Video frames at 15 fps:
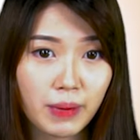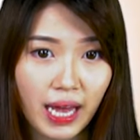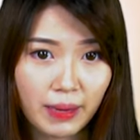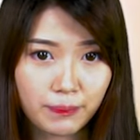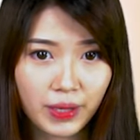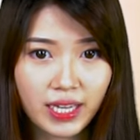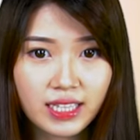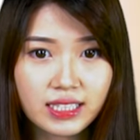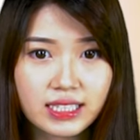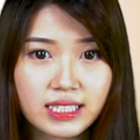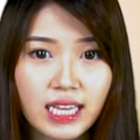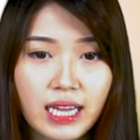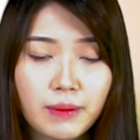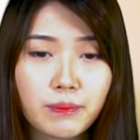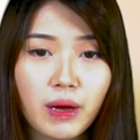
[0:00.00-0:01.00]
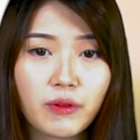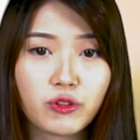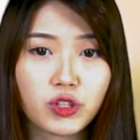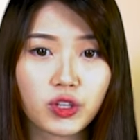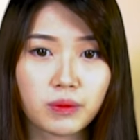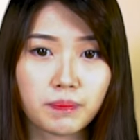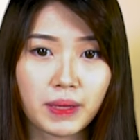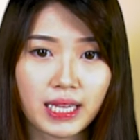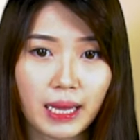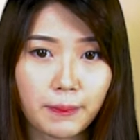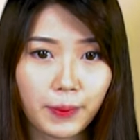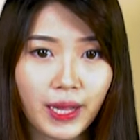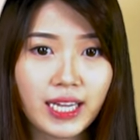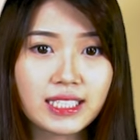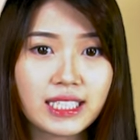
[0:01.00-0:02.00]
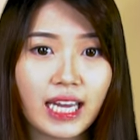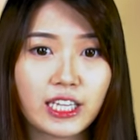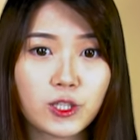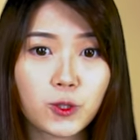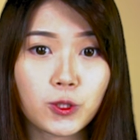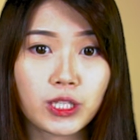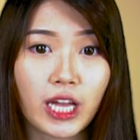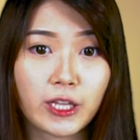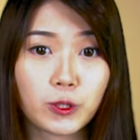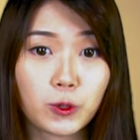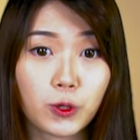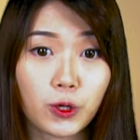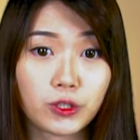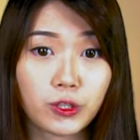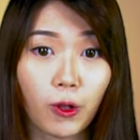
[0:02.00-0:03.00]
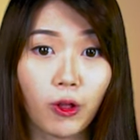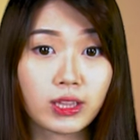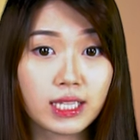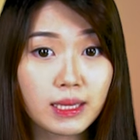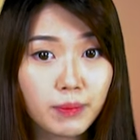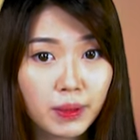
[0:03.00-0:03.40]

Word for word: April dan buff untuk 4 April yaitu Dadu Control 5%,